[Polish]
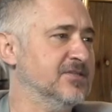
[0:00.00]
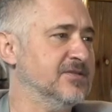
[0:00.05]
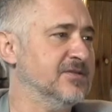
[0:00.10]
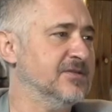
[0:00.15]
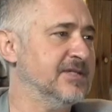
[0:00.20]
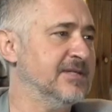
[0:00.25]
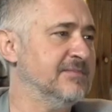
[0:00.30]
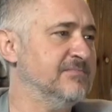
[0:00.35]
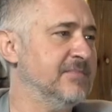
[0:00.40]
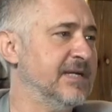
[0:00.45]
czy
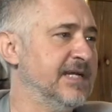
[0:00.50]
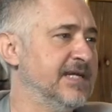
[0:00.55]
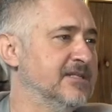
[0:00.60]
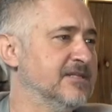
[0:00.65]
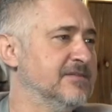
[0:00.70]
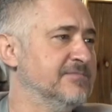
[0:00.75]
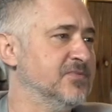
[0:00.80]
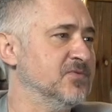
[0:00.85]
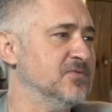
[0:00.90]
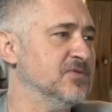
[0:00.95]
to ten
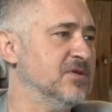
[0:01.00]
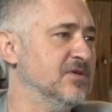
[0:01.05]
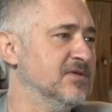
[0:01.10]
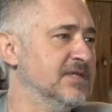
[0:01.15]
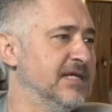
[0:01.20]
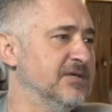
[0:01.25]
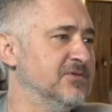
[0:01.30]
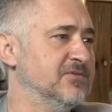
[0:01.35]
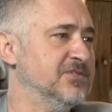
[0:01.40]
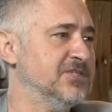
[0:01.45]
metr,
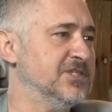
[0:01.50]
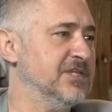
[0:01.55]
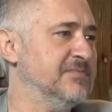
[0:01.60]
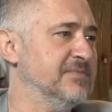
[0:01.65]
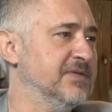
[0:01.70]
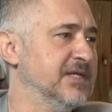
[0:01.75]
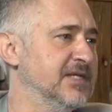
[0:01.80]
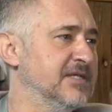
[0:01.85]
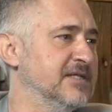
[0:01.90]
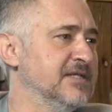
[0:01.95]
półtora od
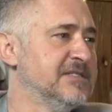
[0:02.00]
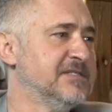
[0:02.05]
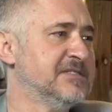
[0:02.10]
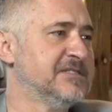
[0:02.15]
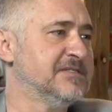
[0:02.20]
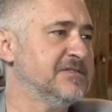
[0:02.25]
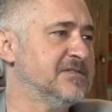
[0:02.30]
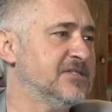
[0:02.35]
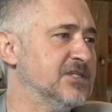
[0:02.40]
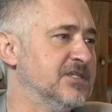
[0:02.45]
siebie,
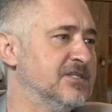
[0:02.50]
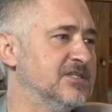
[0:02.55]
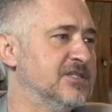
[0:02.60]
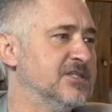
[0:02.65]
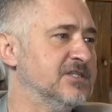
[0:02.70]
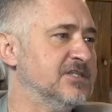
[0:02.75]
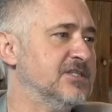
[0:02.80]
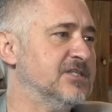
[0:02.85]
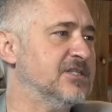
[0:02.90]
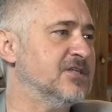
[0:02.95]
czy,
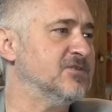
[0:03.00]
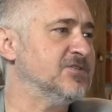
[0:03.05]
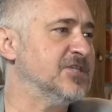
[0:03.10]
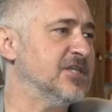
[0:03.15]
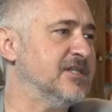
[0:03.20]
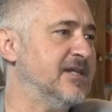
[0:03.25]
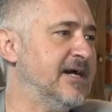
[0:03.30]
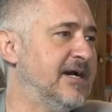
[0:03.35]
czy, czy to się